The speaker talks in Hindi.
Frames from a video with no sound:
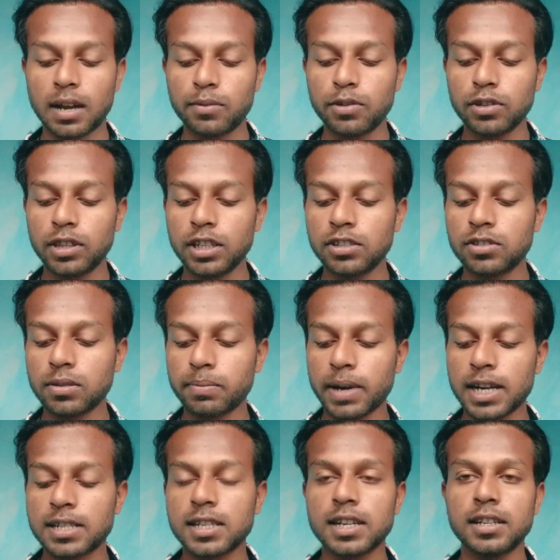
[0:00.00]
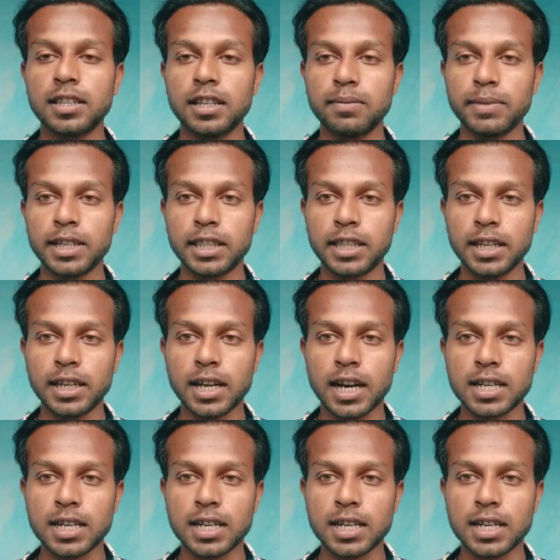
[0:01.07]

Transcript: आपको तीन दिन में तीन